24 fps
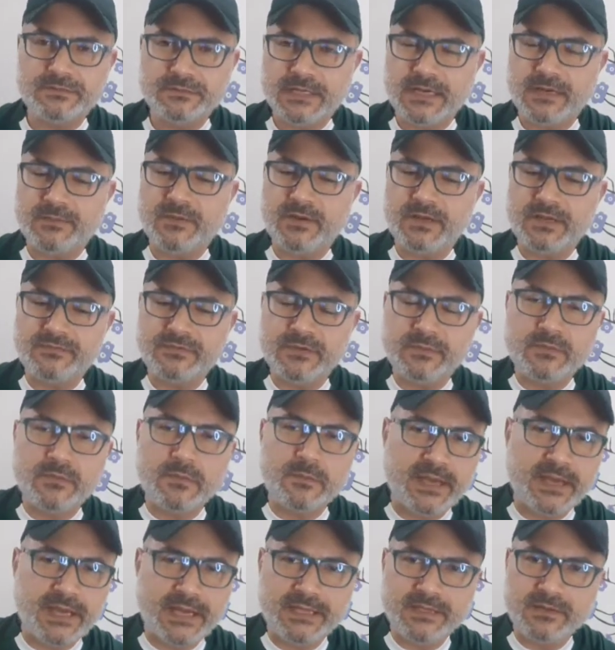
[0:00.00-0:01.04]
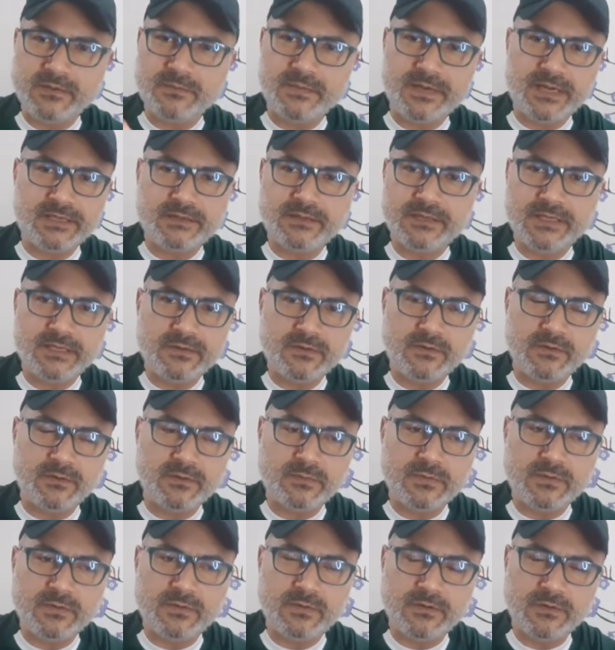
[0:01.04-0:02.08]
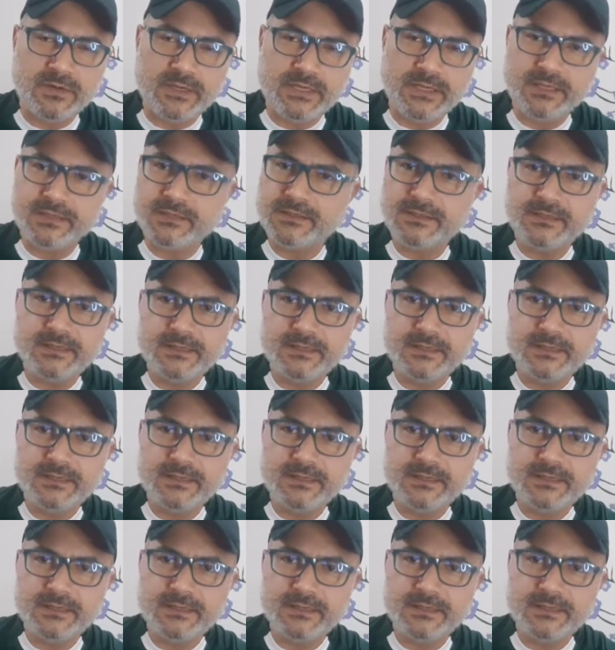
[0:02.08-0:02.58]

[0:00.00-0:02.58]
a bola foi pro Mike, o Mike rolou pro Rony.